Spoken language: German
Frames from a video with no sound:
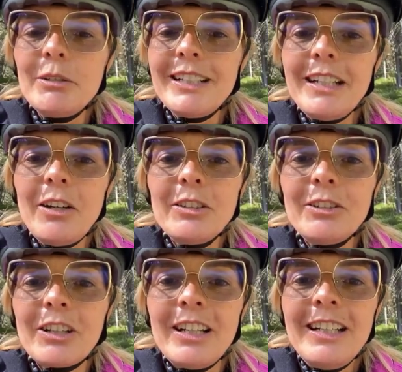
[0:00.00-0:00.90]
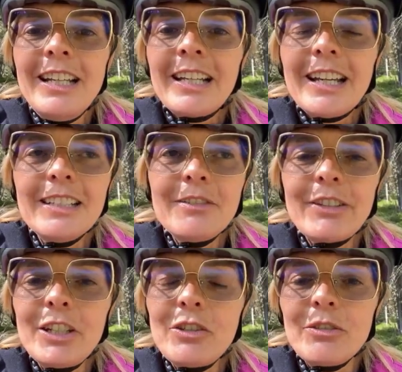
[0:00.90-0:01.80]
bin und dann auch noch ganz
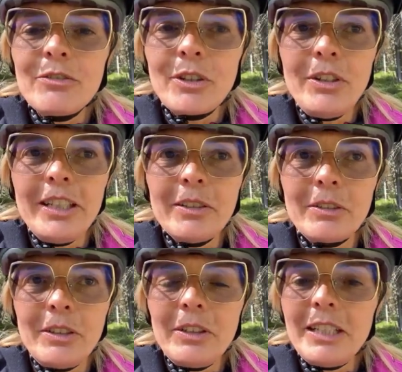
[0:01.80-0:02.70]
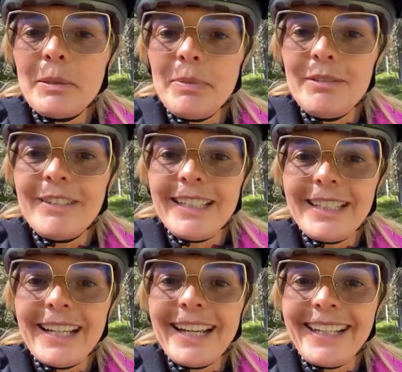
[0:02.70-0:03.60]
frisch und fröhlich und glücklich bin, wenn
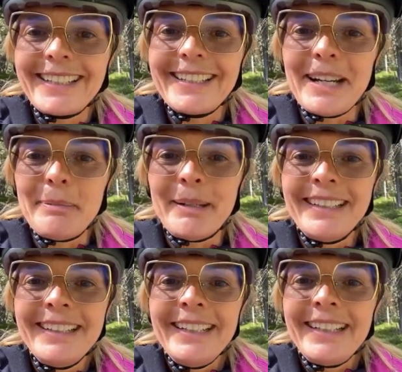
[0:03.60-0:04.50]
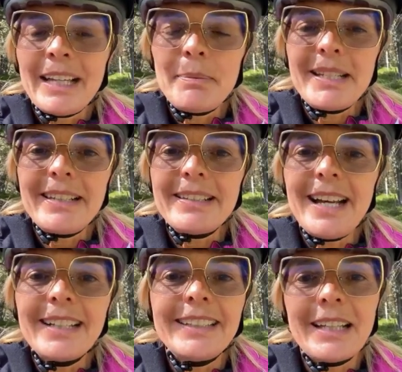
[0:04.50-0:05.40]
ich ja recht habe. Ich habe es ja
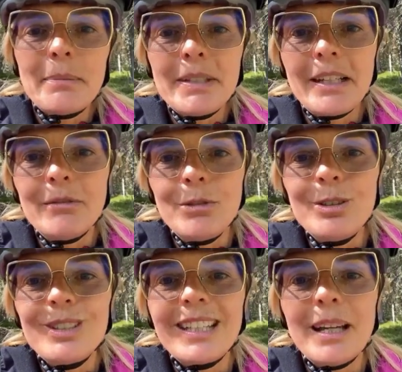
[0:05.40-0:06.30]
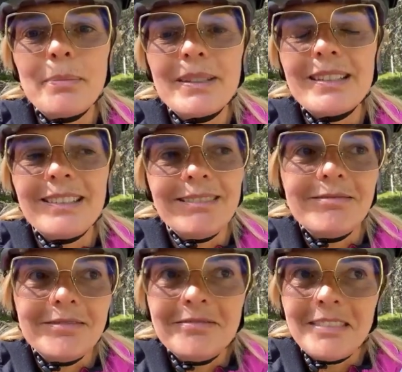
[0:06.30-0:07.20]
gesagt, ich habe es ja gewusst, ich habe es
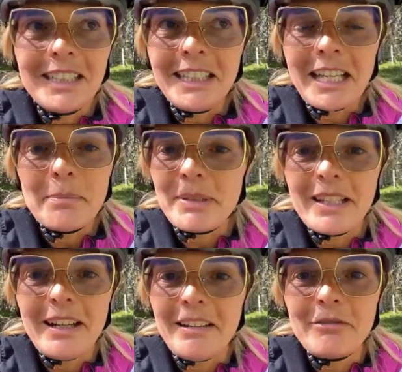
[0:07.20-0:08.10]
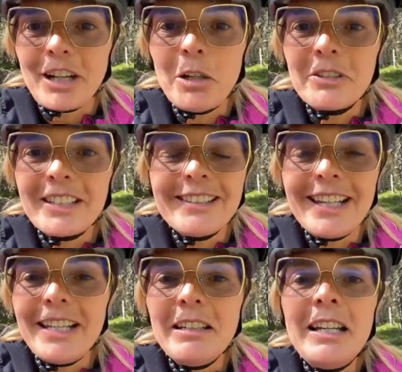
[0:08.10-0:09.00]
ich hab's ja
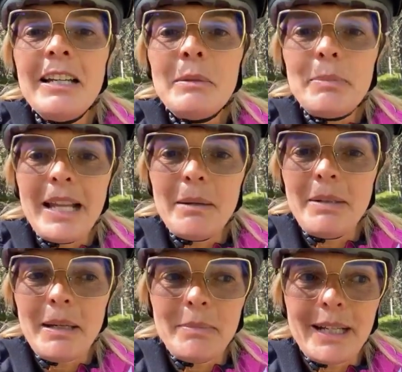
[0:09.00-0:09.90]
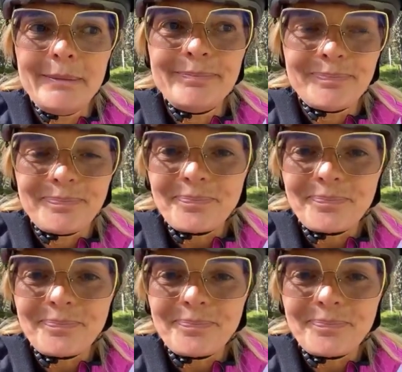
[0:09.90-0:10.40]
vorausgesehen, bla bla bla.